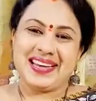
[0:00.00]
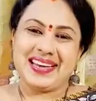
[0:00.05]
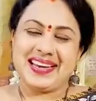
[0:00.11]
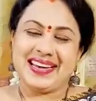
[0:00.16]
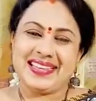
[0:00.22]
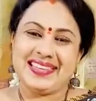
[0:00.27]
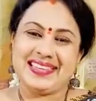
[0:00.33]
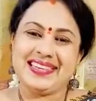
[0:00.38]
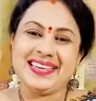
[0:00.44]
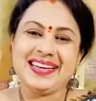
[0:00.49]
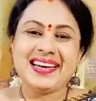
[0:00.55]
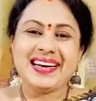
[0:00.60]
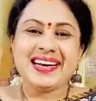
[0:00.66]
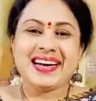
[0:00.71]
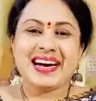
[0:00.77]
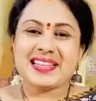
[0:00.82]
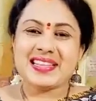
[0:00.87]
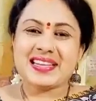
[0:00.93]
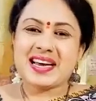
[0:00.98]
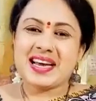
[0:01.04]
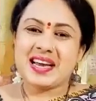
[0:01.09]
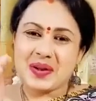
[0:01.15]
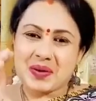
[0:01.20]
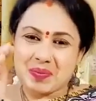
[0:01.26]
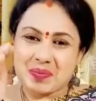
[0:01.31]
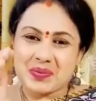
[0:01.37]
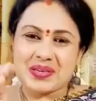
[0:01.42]
கிடையாது
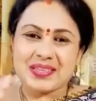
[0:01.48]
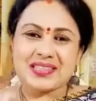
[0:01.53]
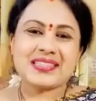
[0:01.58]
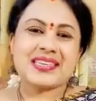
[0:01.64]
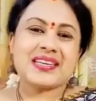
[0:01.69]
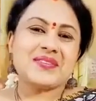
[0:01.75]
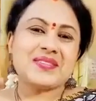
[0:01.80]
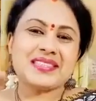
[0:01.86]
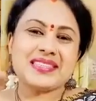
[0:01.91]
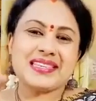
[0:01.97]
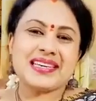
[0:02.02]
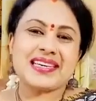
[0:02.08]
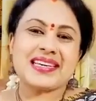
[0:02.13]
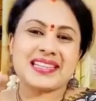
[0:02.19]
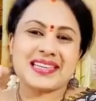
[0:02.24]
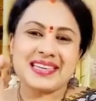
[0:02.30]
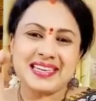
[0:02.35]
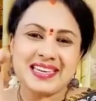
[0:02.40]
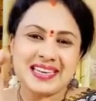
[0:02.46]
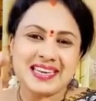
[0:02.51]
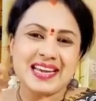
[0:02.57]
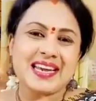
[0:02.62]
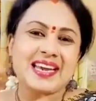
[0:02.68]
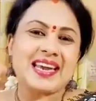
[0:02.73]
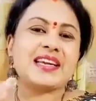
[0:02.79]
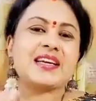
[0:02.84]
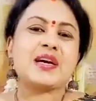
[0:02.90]
அதனால் முடிஞ்சளவு சீக்கிரத்தில்
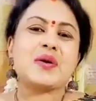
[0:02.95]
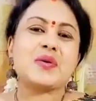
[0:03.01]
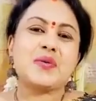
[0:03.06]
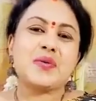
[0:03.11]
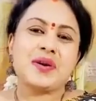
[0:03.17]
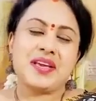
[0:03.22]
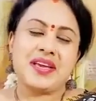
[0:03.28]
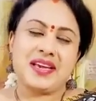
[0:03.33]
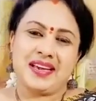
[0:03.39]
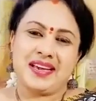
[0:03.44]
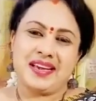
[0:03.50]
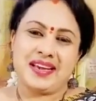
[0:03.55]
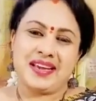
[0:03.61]
நீங்கள் கேட்கக்கூடிய